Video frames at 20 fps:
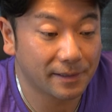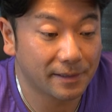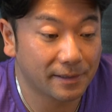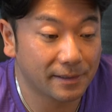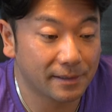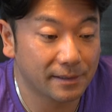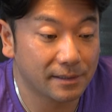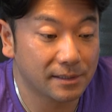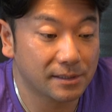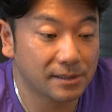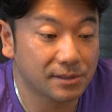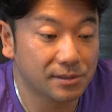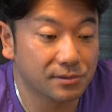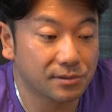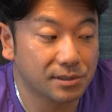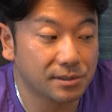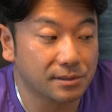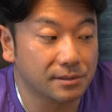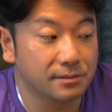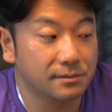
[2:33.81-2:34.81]
えー、
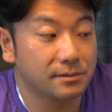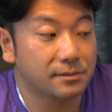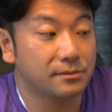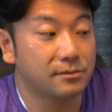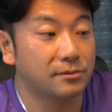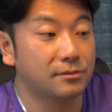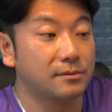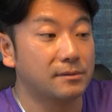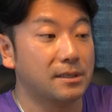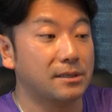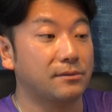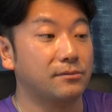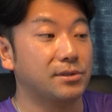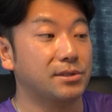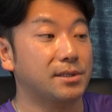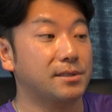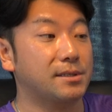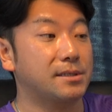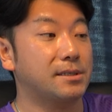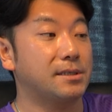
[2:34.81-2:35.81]
少し大人と
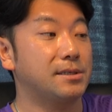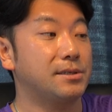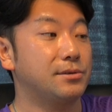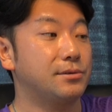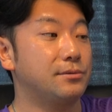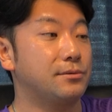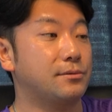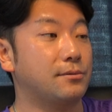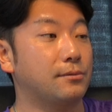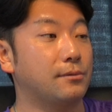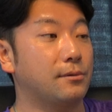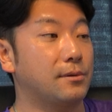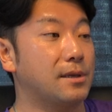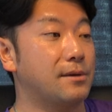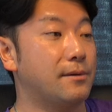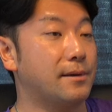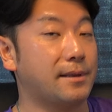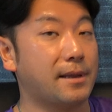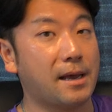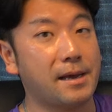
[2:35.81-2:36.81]
してね言うこと
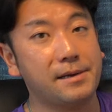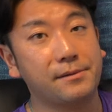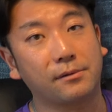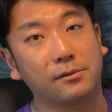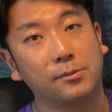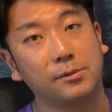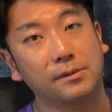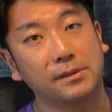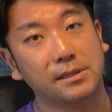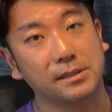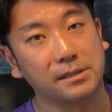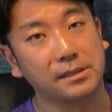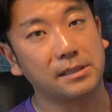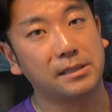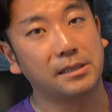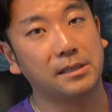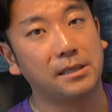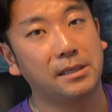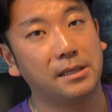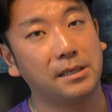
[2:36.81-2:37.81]
ではないと思うんです
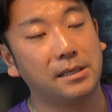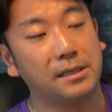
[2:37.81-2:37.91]
ね。